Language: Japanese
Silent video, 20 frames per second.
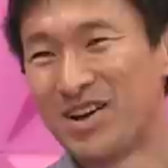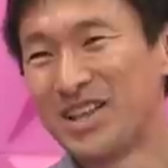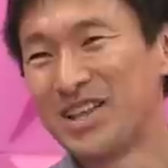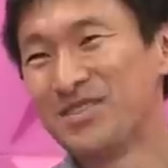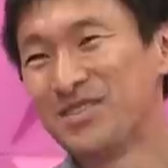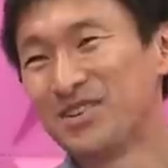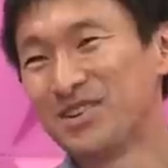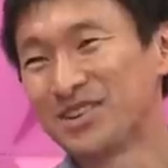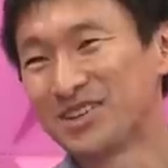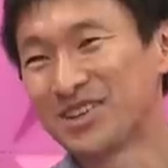あ
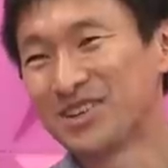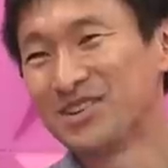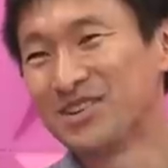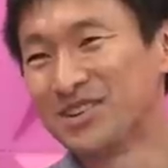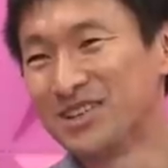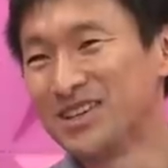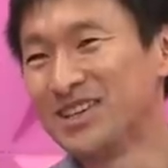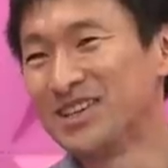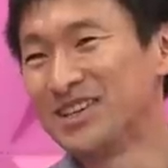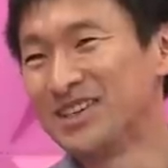でも
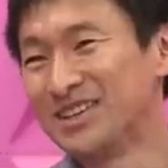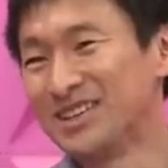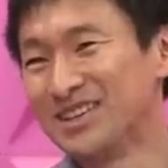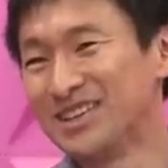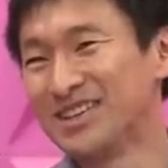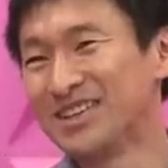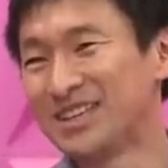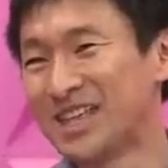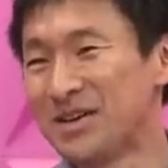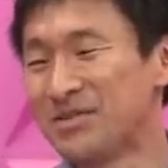今日い
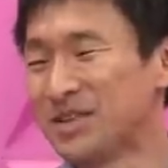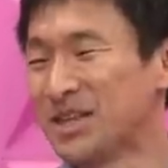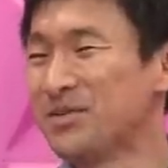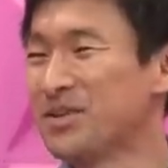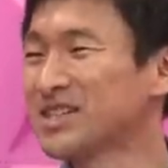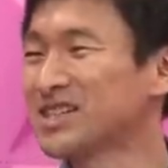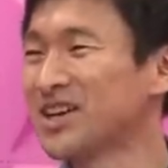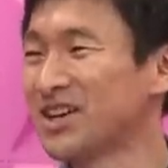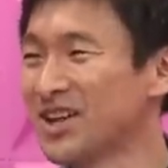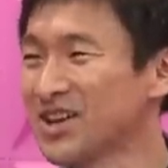いいいテーマ出
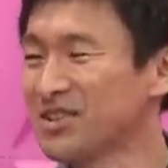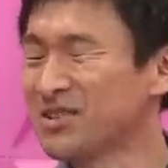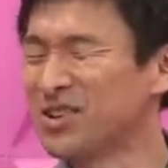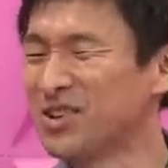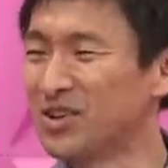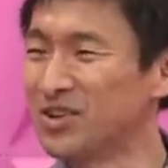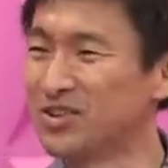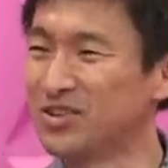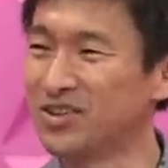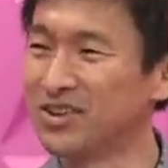ましたよね
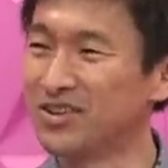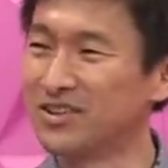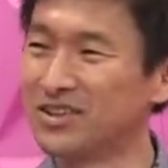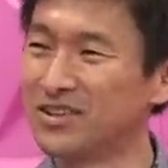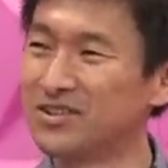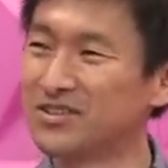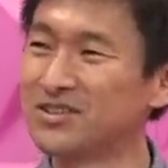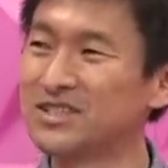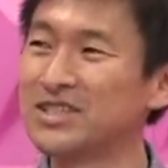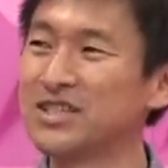この
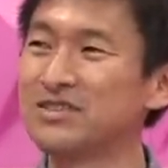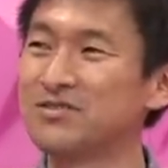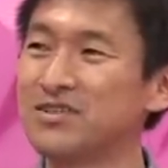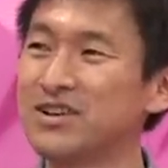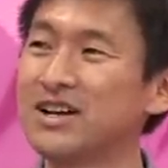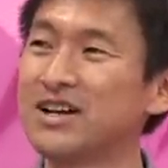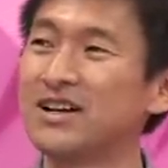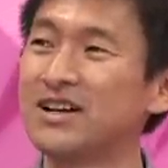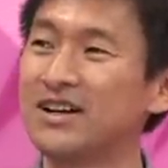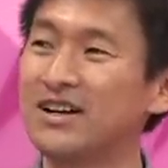日本人
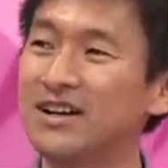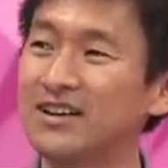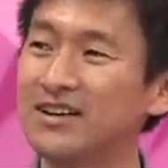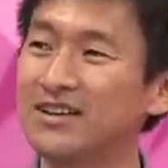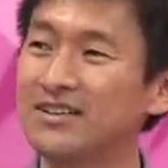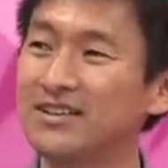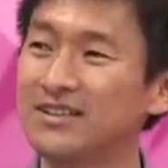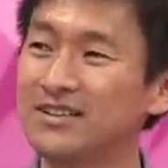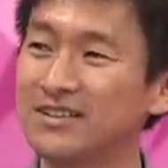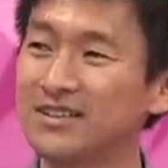は
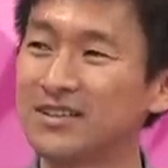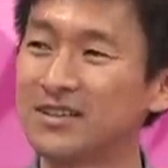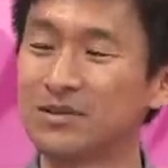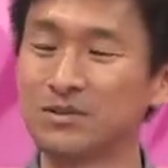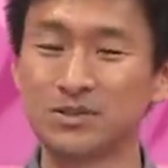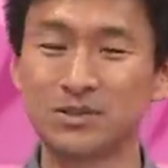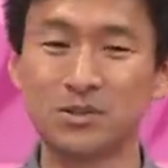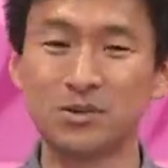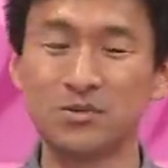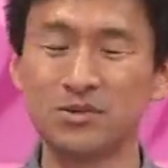
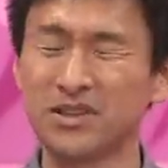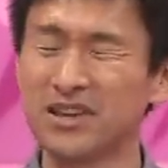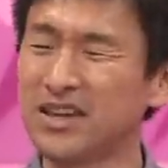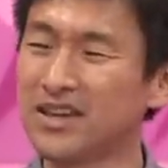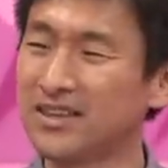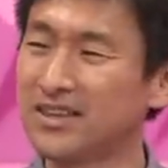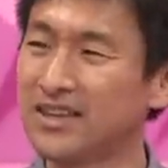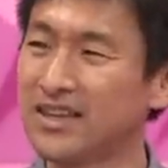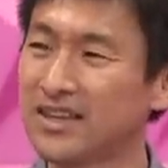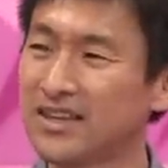人を尊
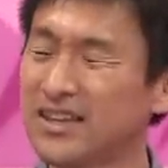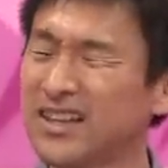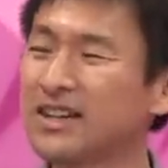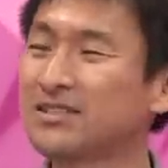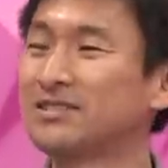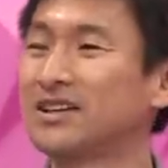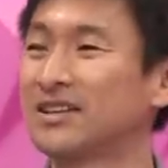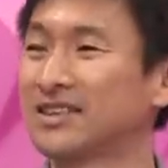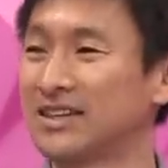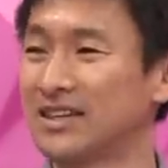敬できな
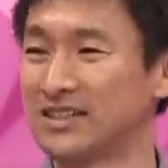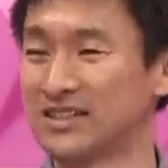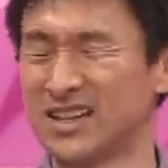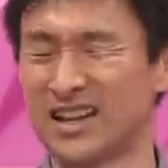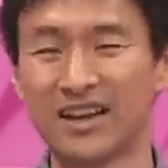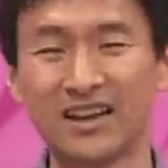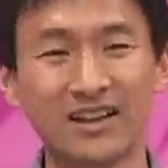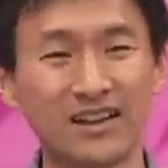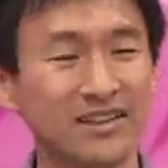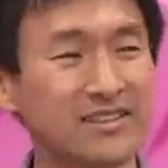くなってんじゃ
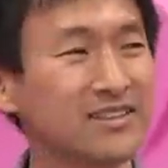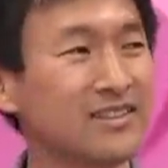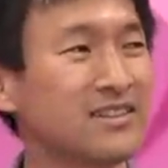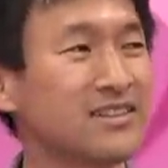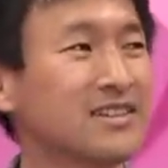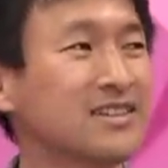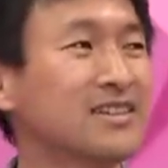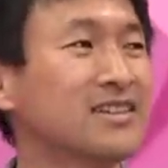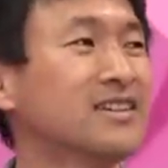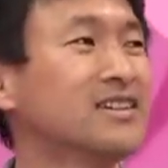ないかそれ
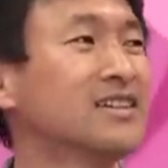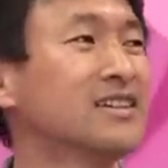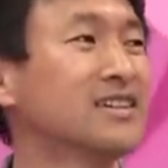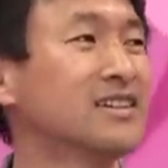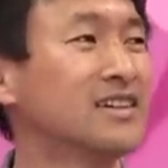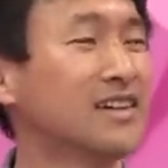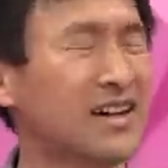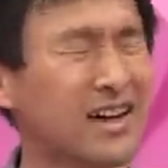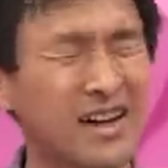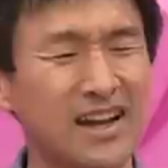すごく面白い
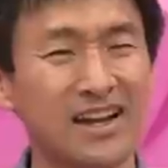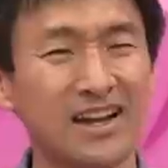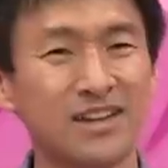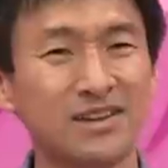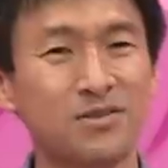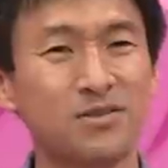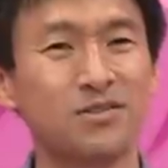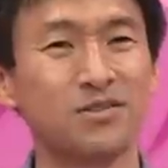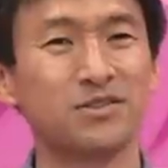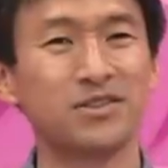ですね、は
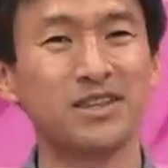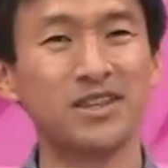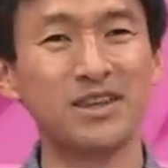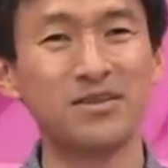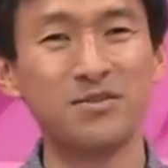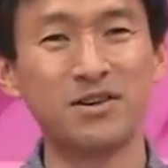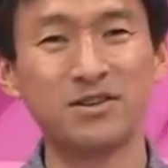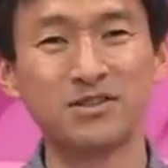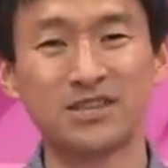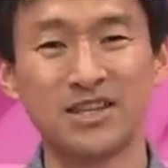い、この
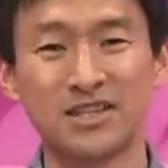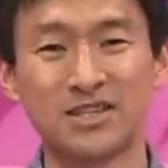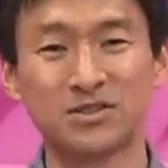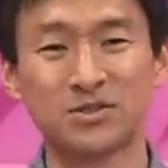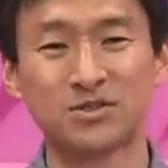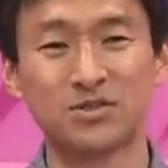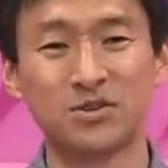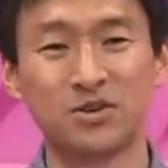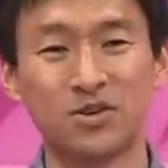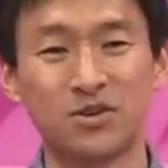テーマをぜひ
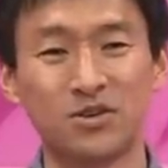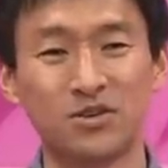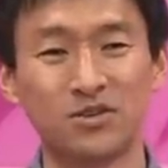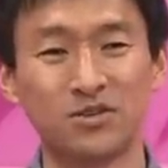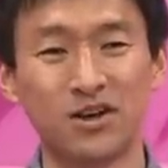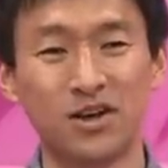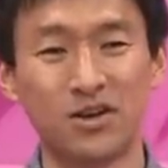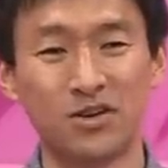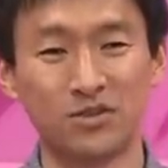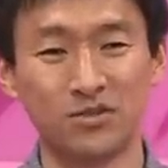ちょっと
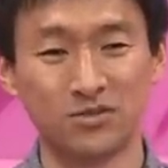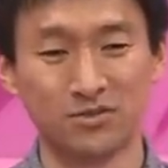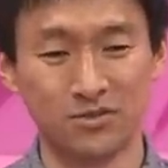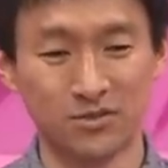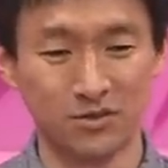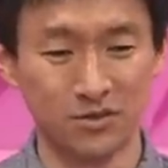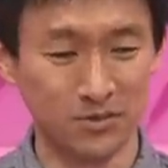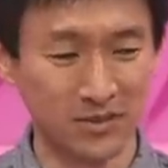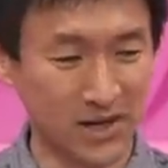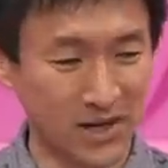あ
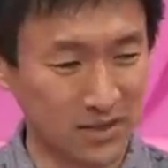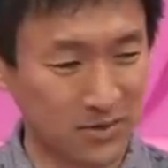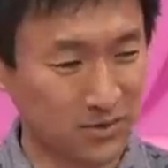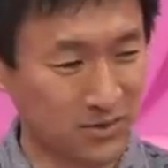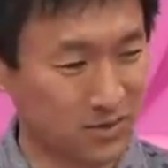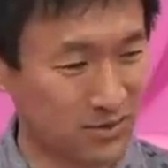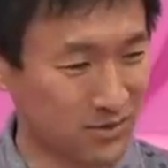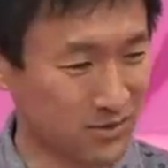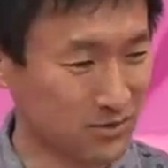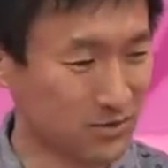のお二人
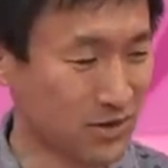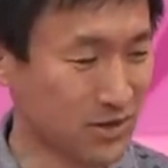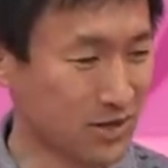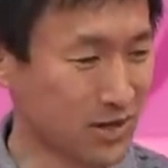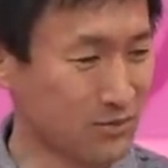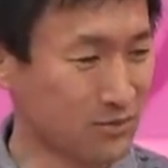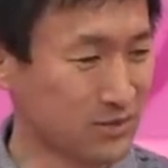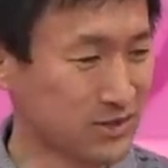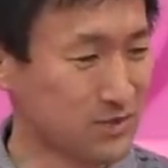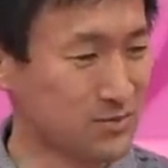とこれ
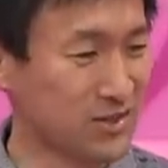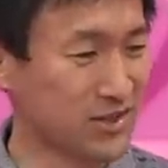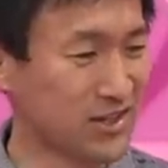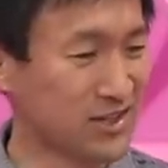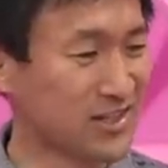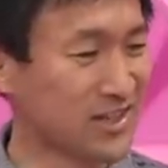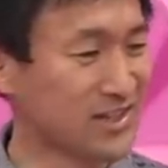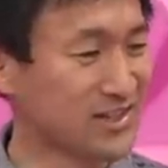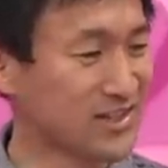からも詰めていきたいで